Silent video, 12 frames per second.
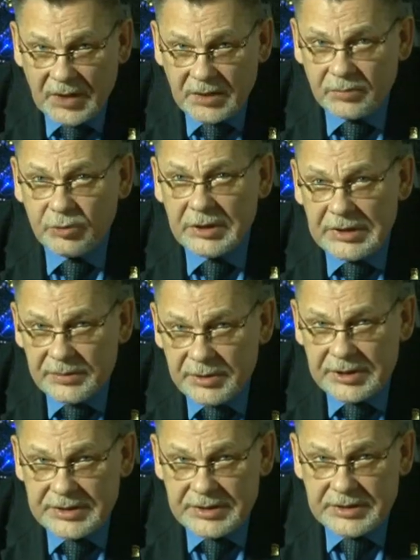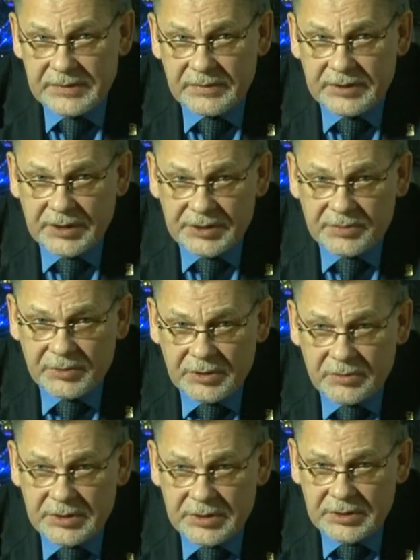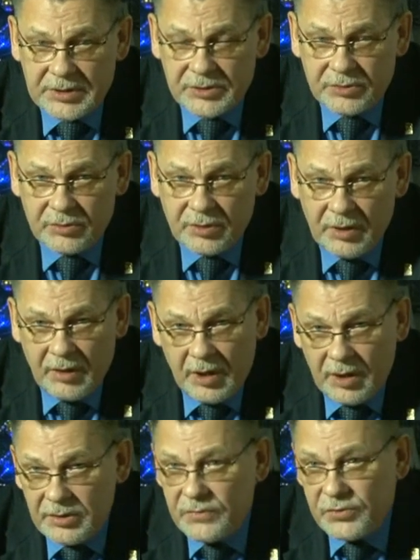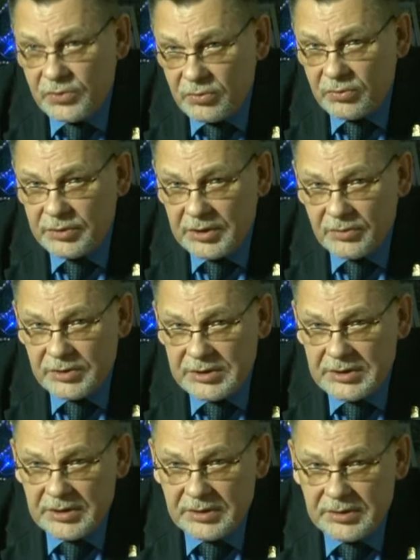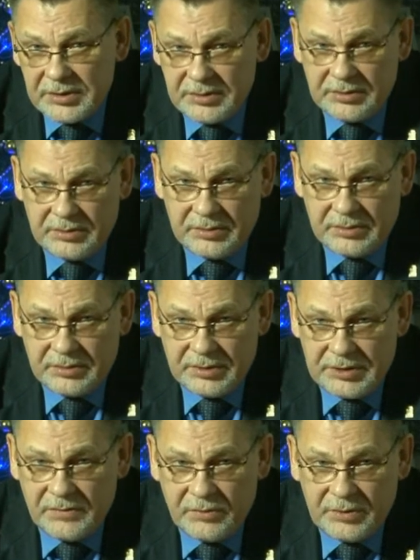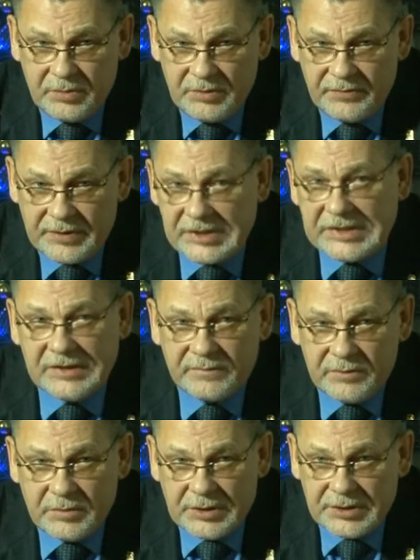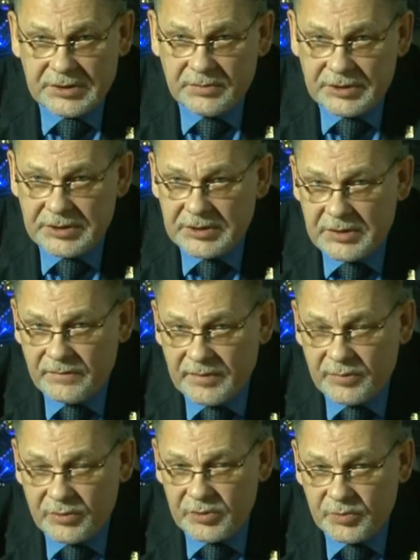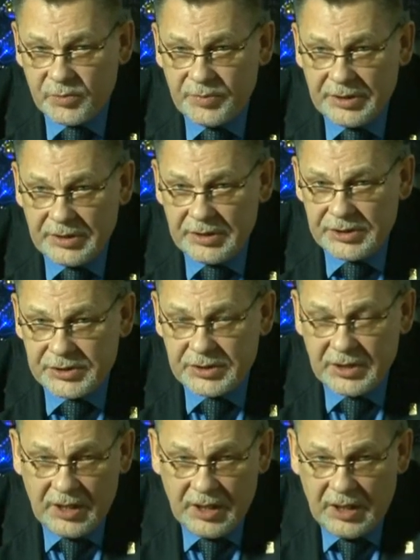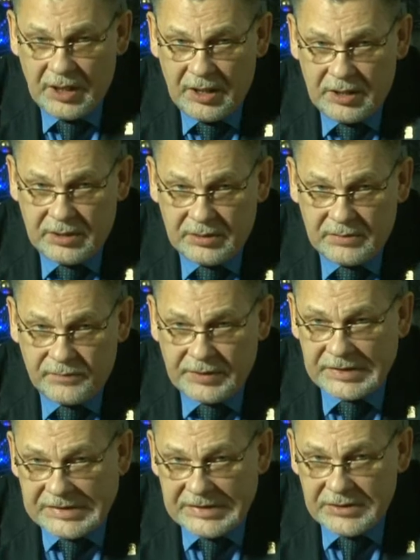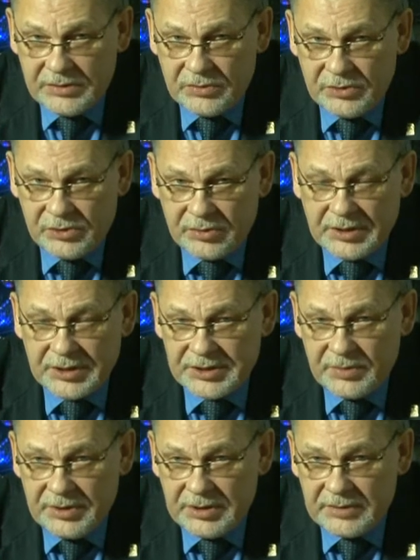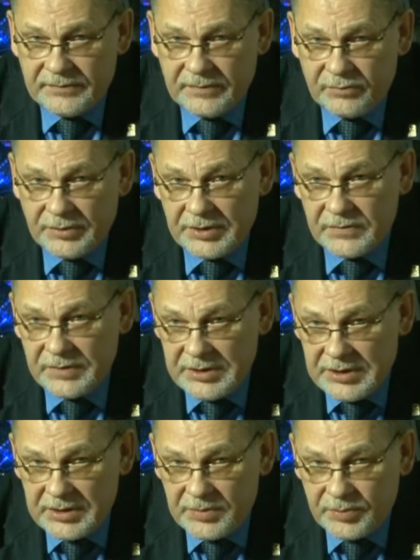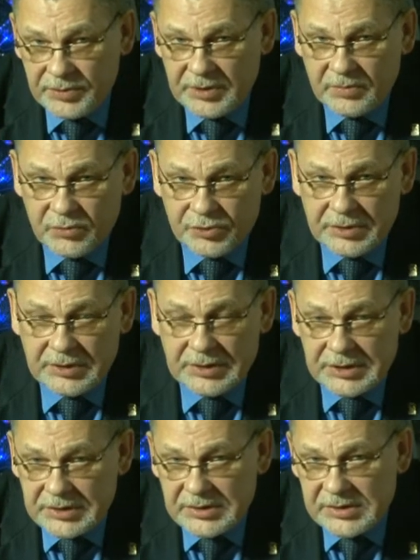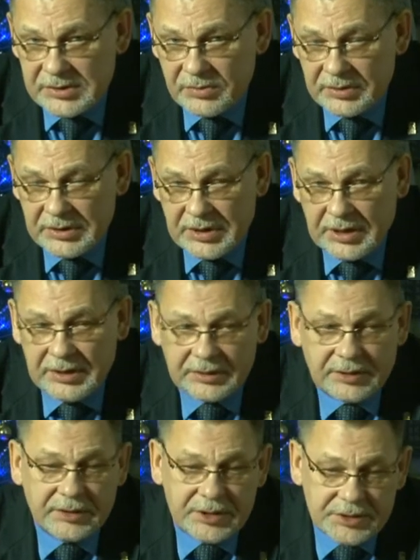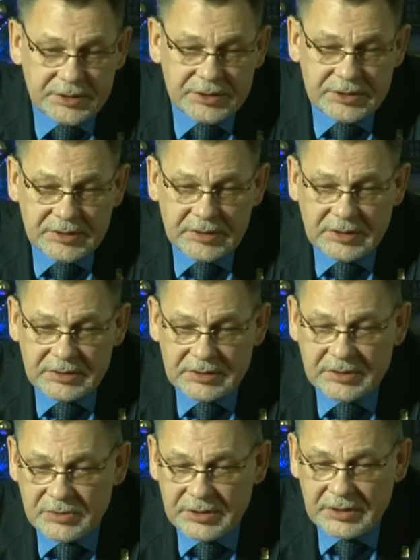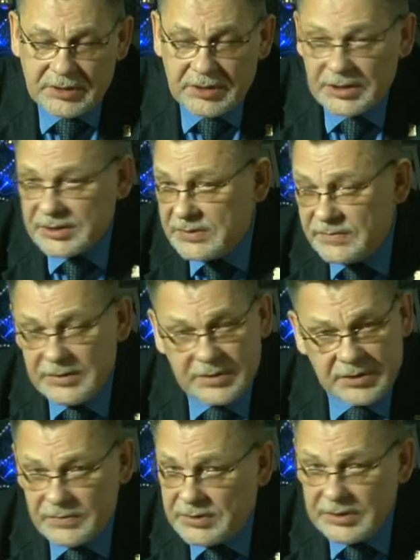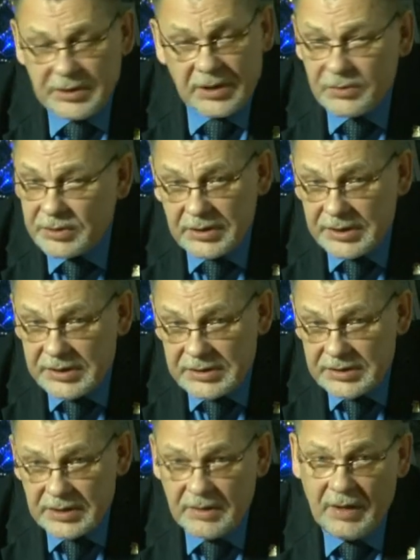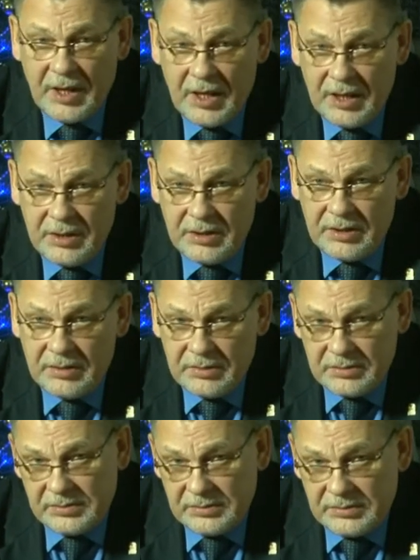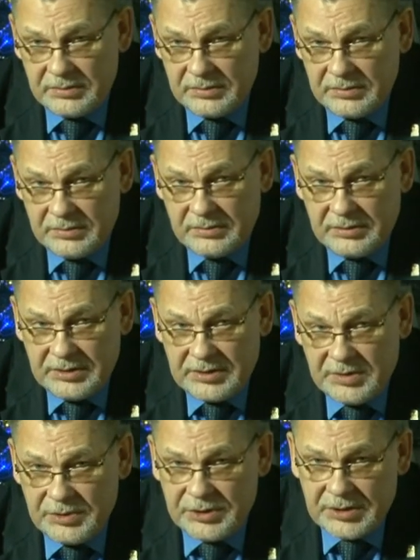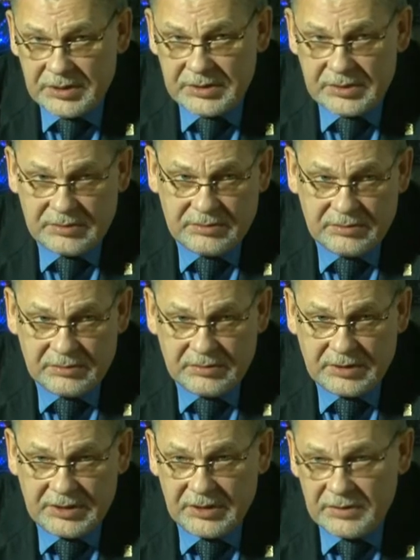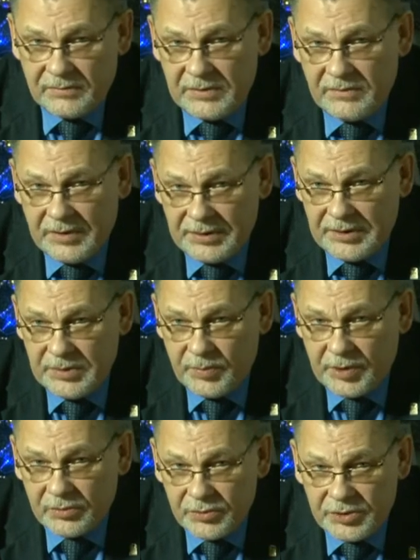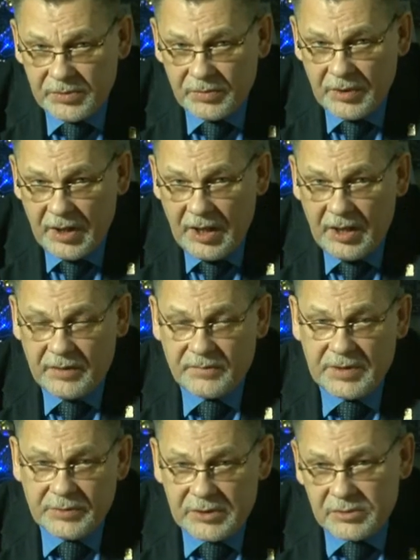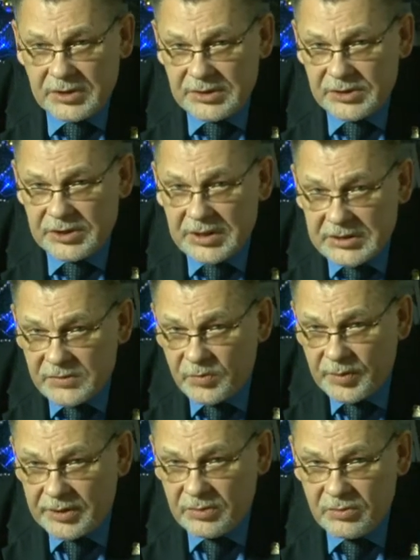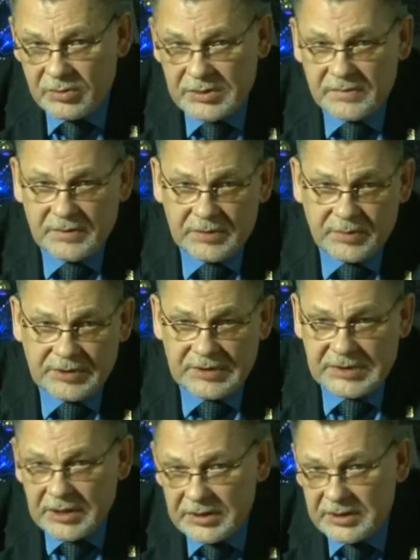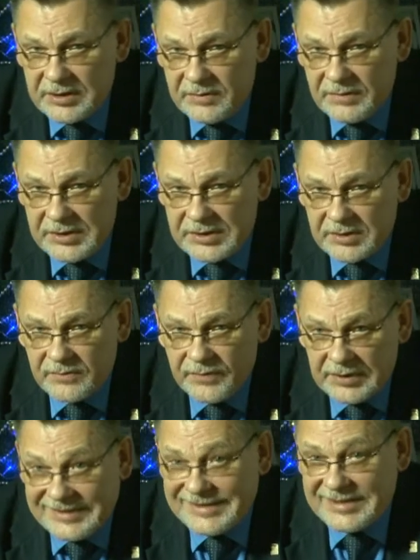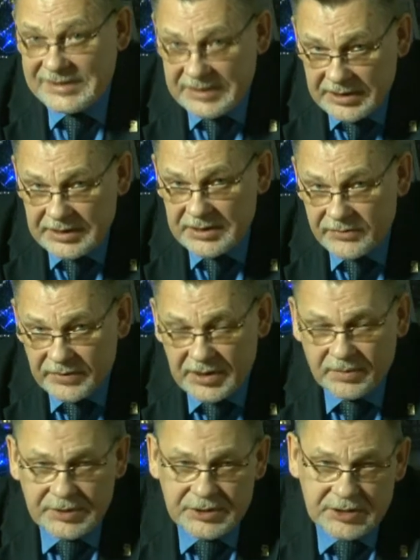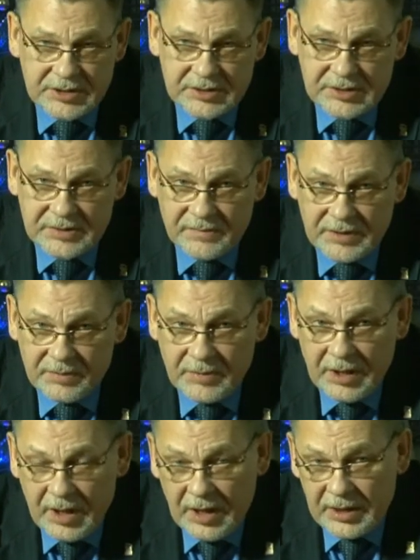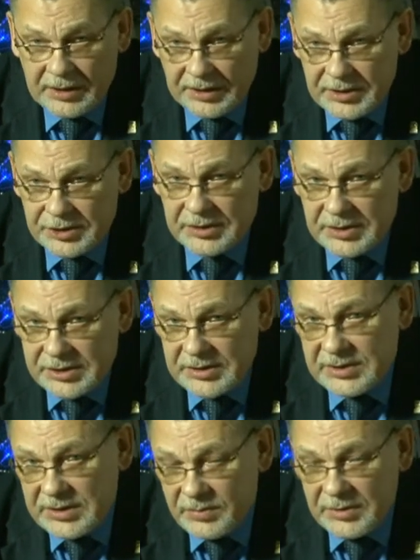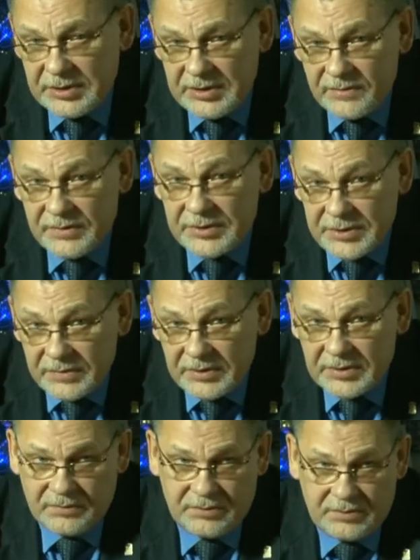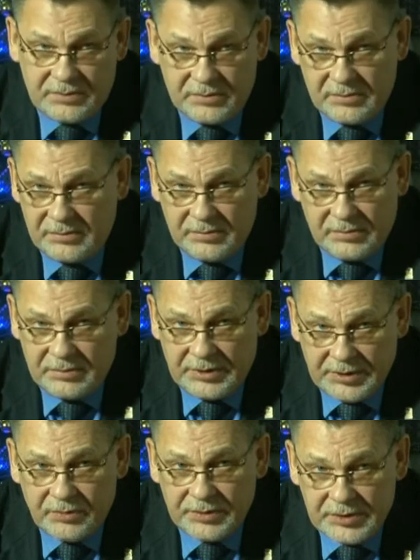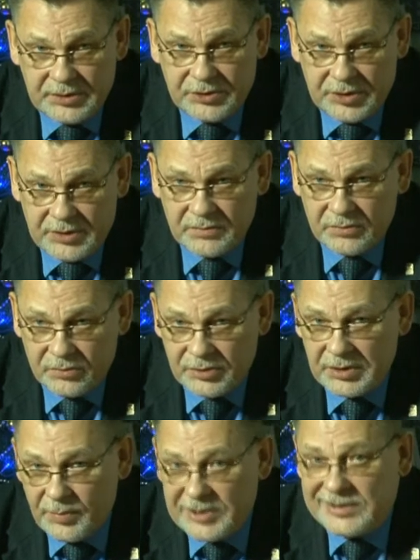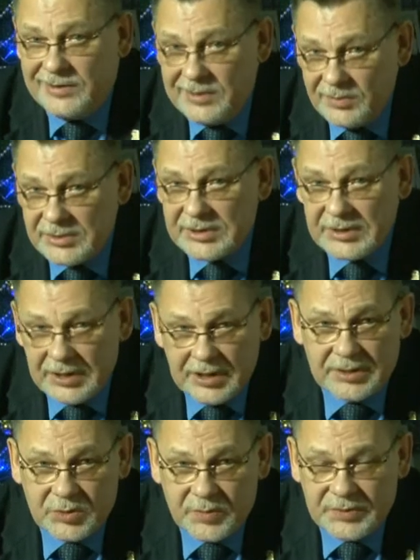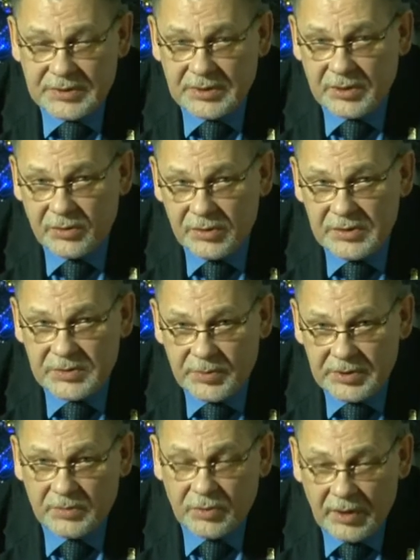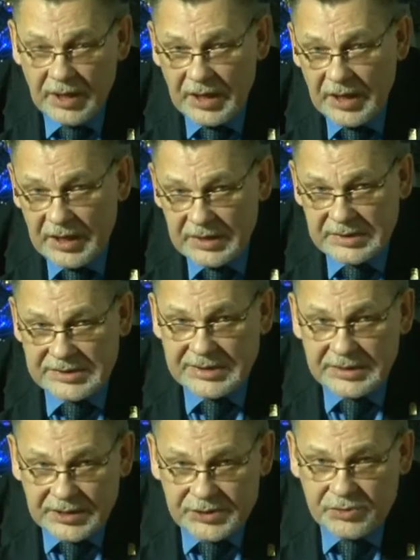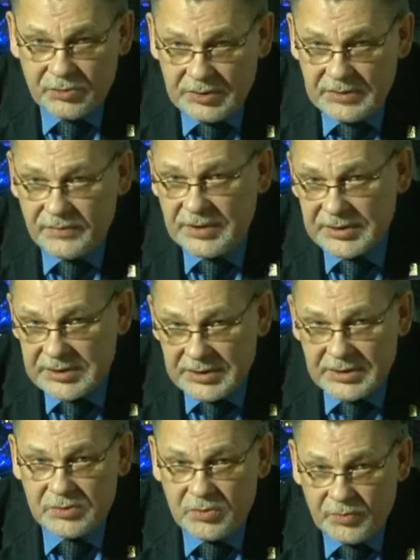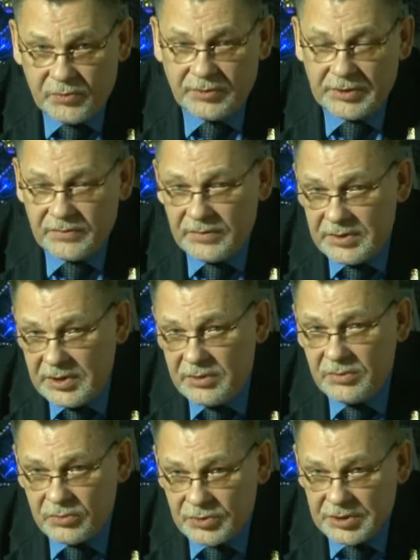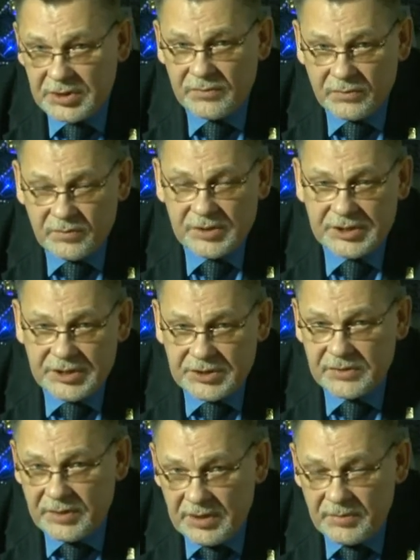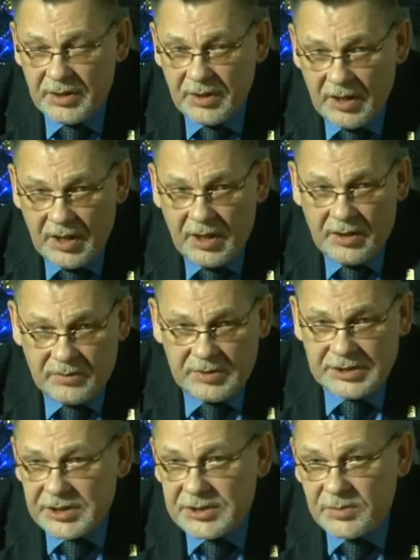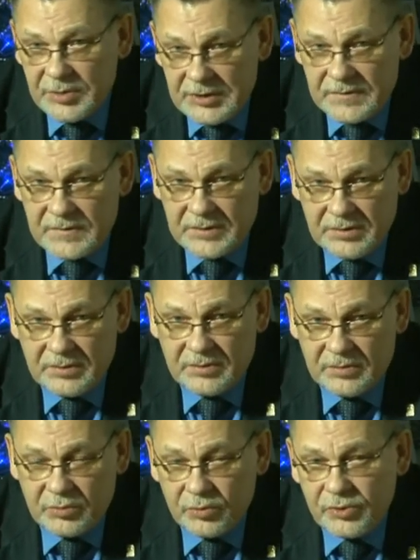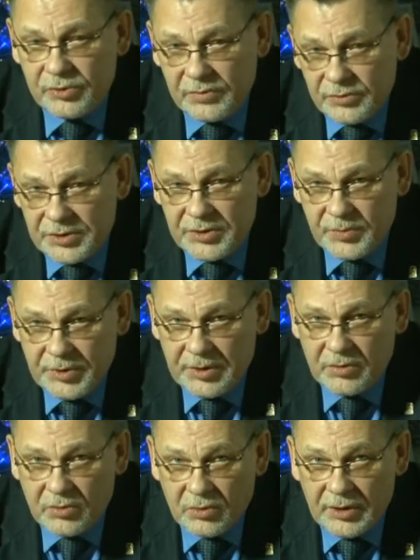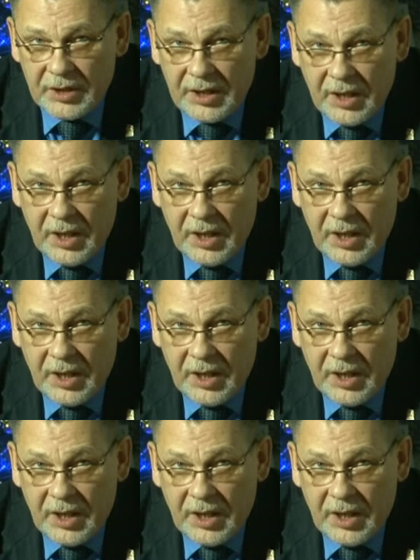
коммунальном хозяйстве также могу сказать, что не все удалось сделать. Э, на сегодня мы форсированным маршем решаем вопрос по передаче Э, в концессию еще также объектов и водоотведения, потому что наш конденсационный коллектор, наши очистные сооружения также не выдерживают никакой критики. И э, если мы сейчас э, какие-то вливания не получим в рамках государственно-частного партнерства от потенциальных инвесторов, от концессионеров, как мы их сейчас называем, конечно, наша система не выживет. Вот э, она у нас сейчас вот уже на последнем издыхании, собственно, находится. Поэтому задача уйти в концессию по отведению уже вот в ближайшее время ближайшие месяцы будущего уже теперь года.